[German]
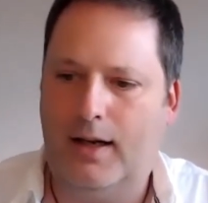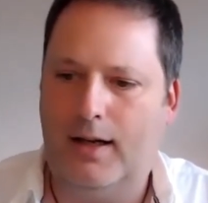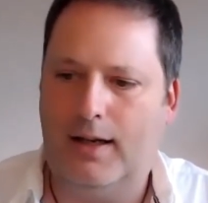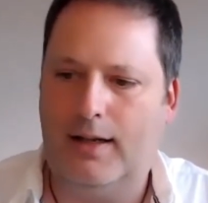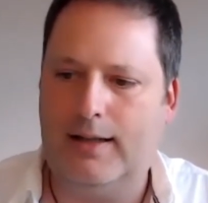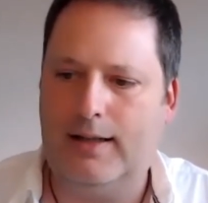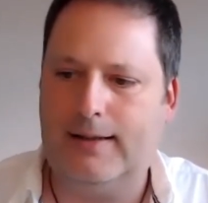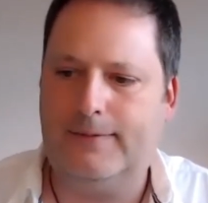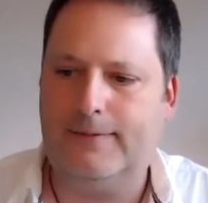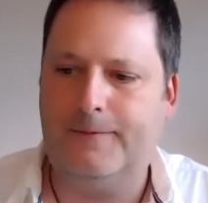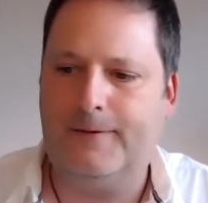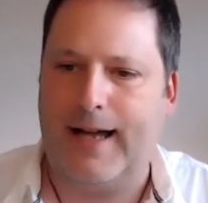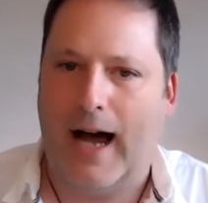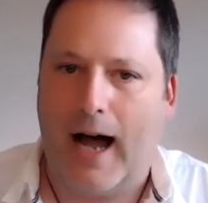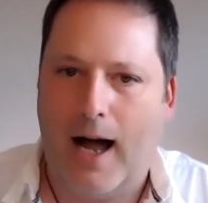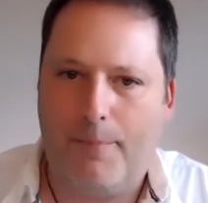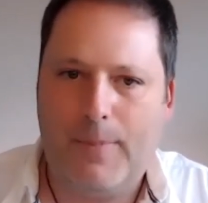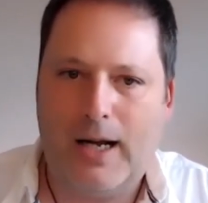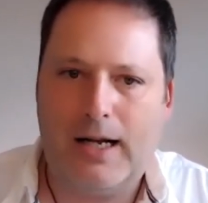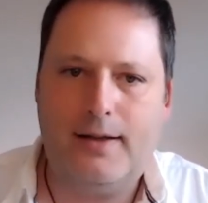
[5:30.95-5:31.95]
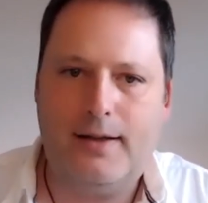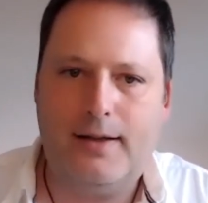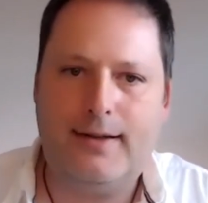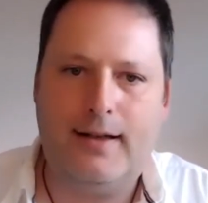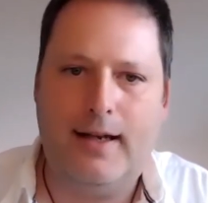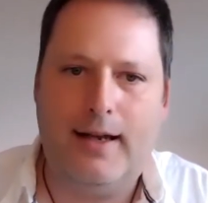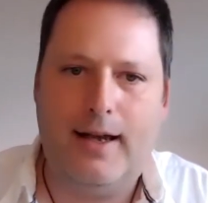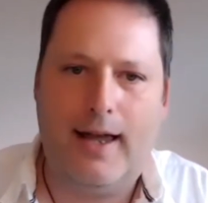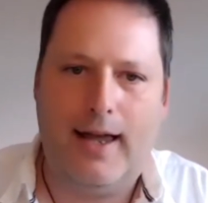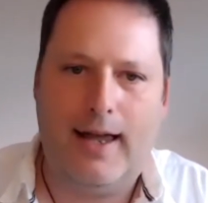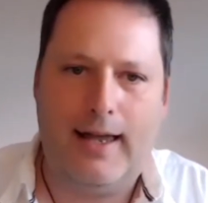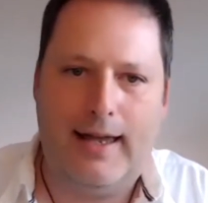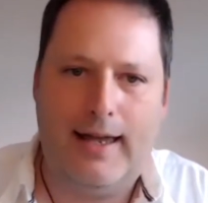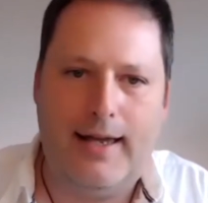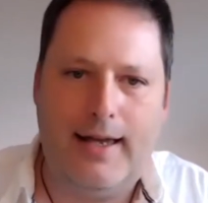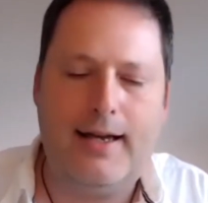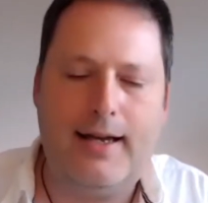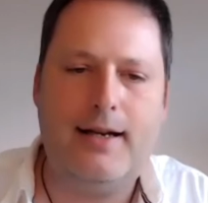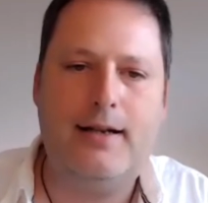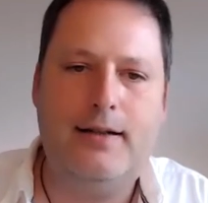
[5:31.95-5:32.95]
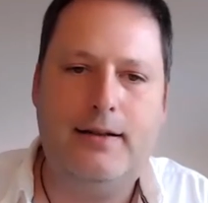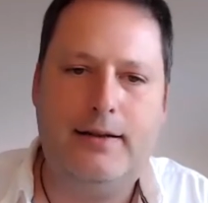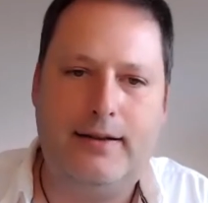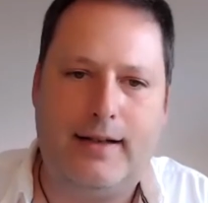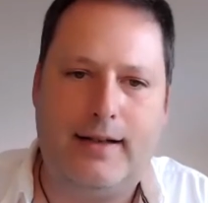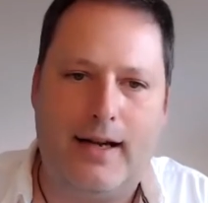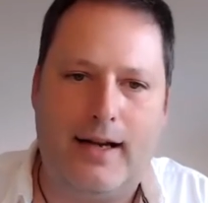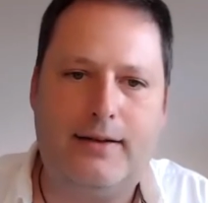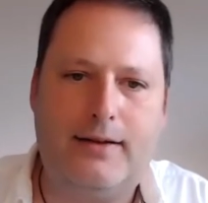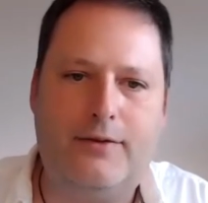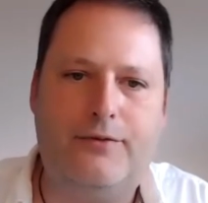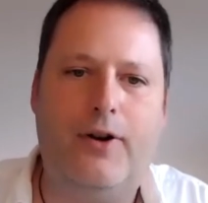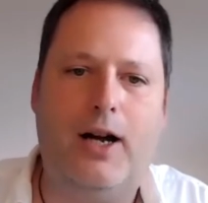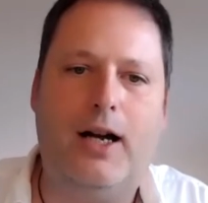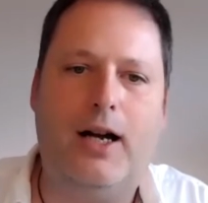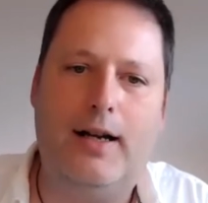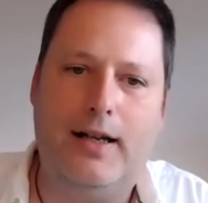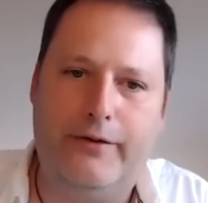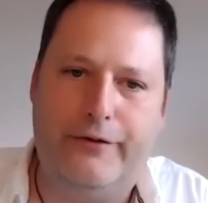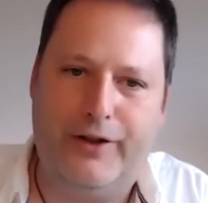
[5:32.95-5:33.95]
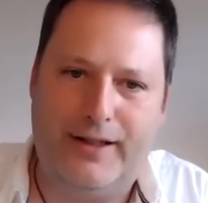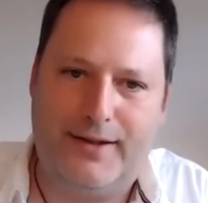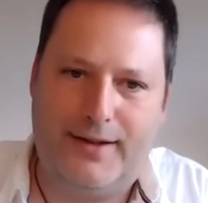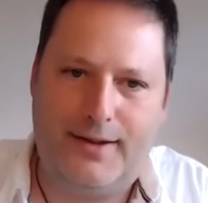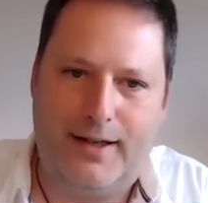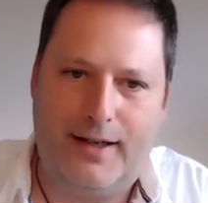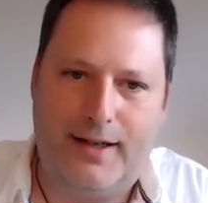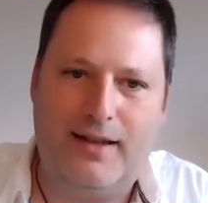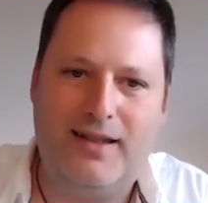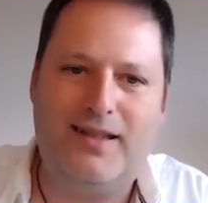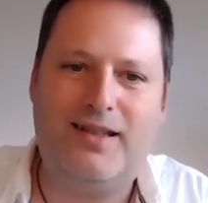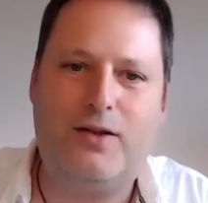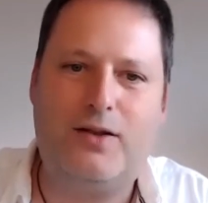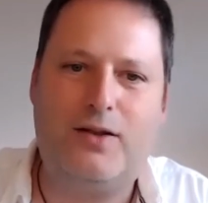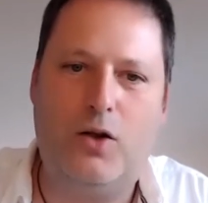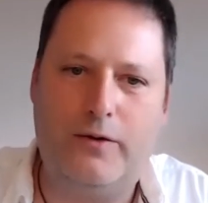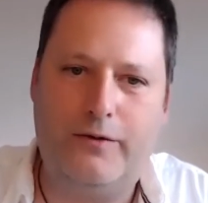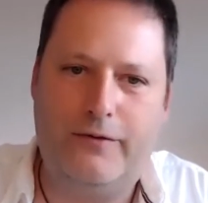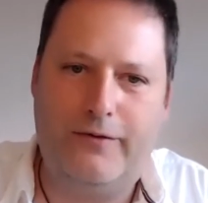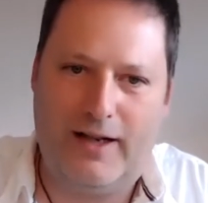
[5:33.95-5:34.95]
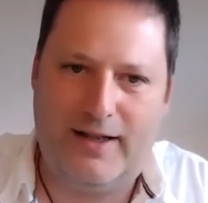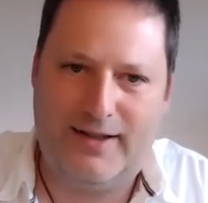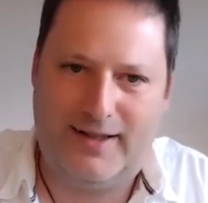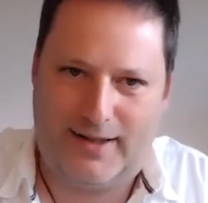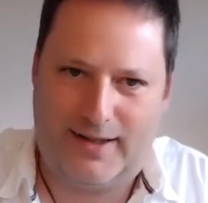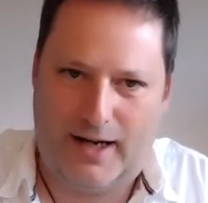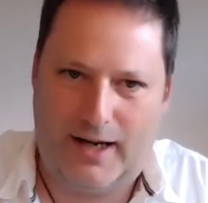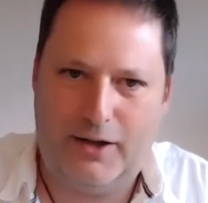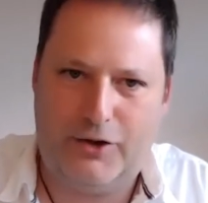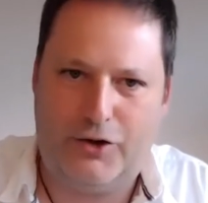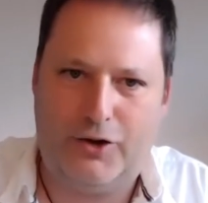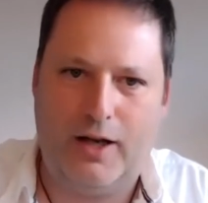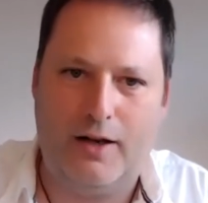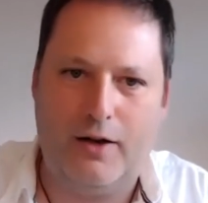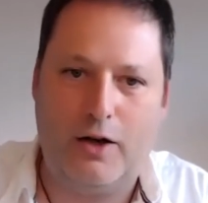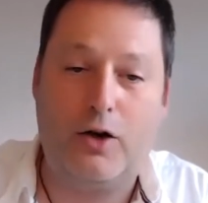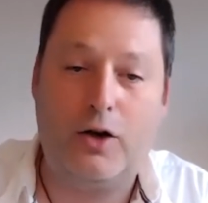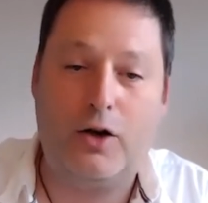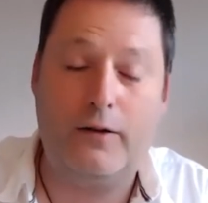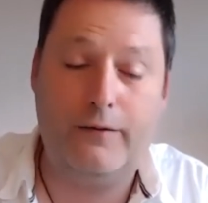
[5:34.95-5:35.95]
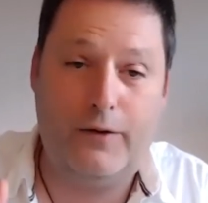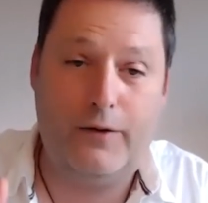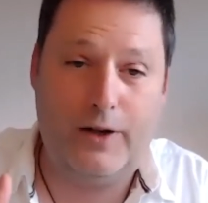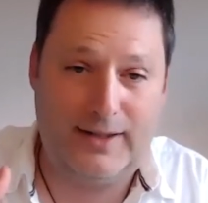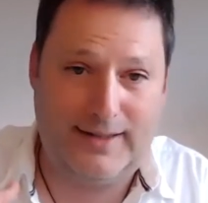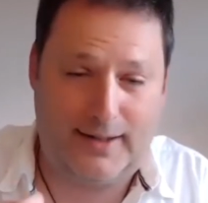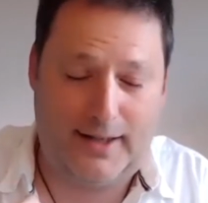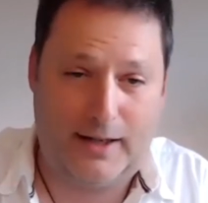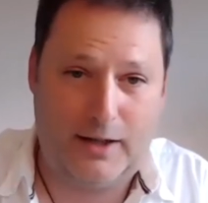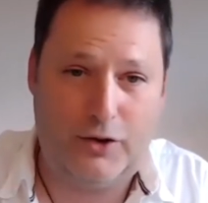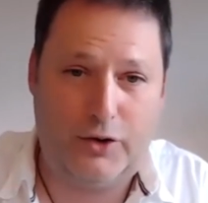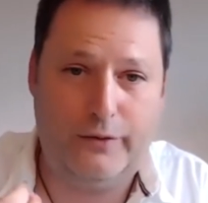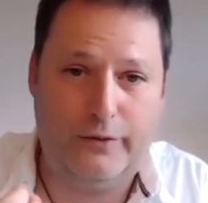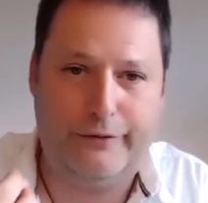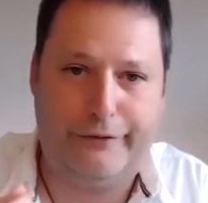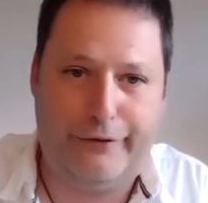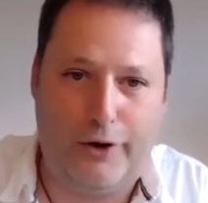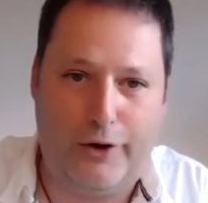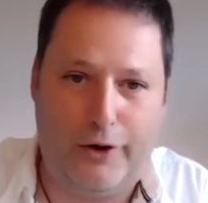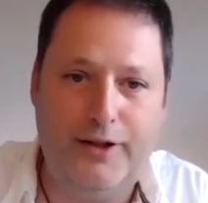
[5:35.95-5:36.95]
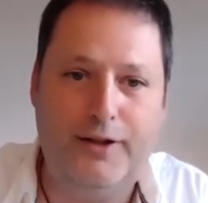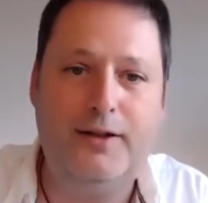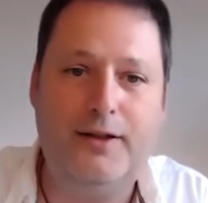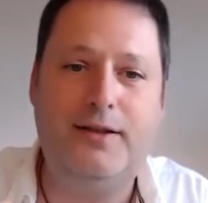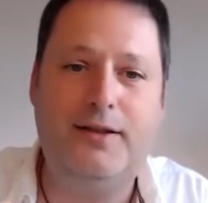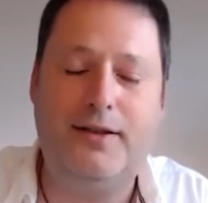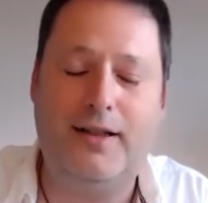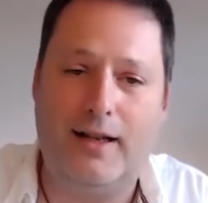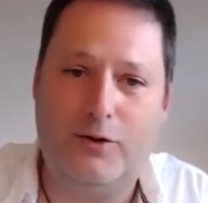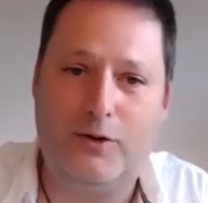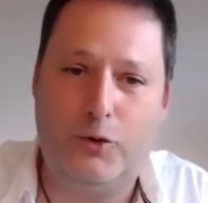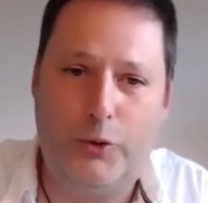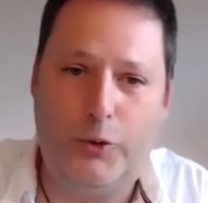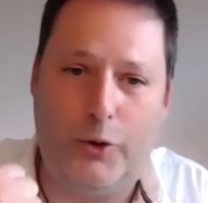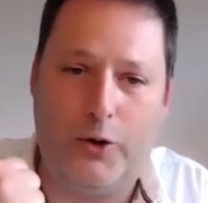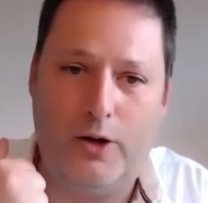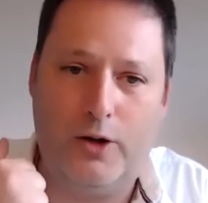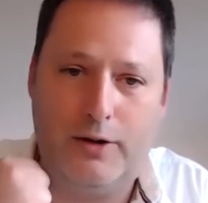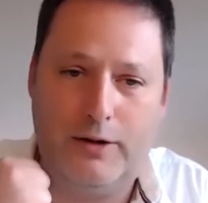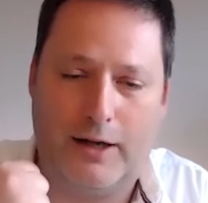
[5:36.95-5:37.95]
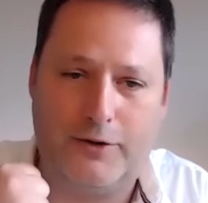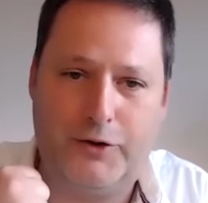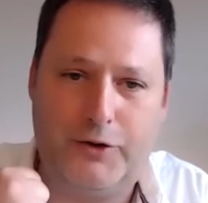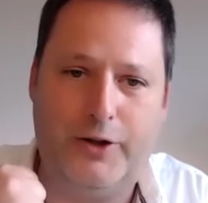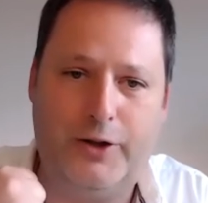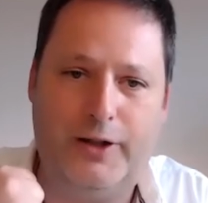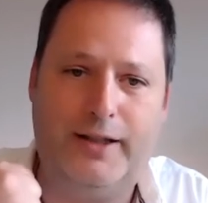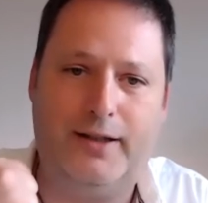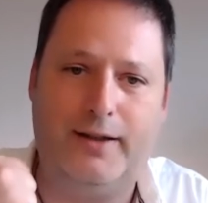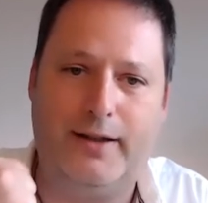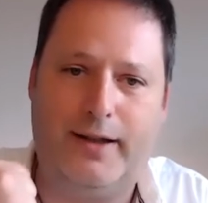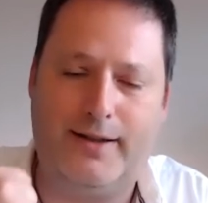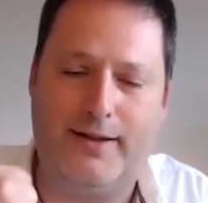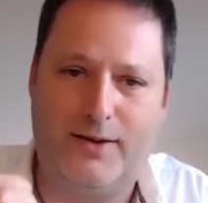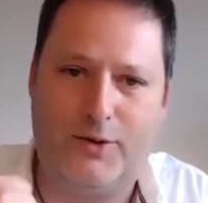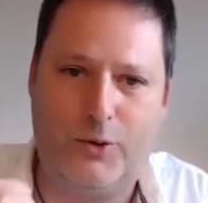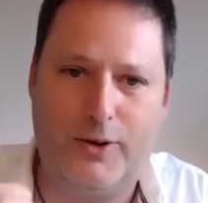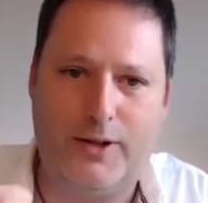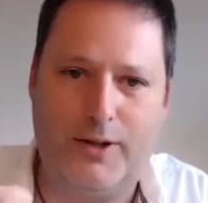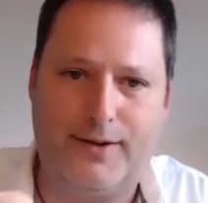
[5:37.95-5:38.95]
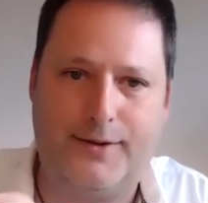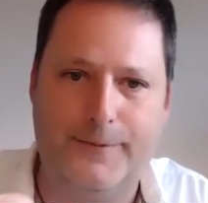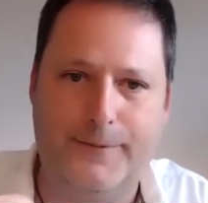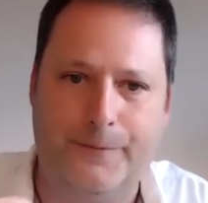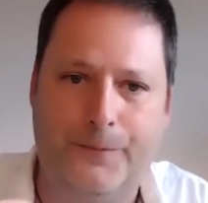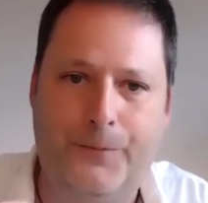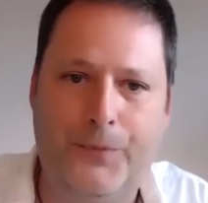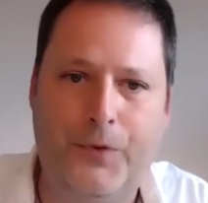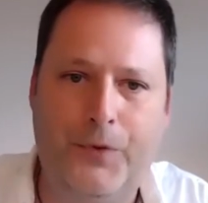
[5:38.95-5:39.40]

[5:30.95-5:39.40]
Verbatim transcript: äh, damals eher das war Effizienz Conversation, äh, Conversation von natur, natürlichen Ressourcen.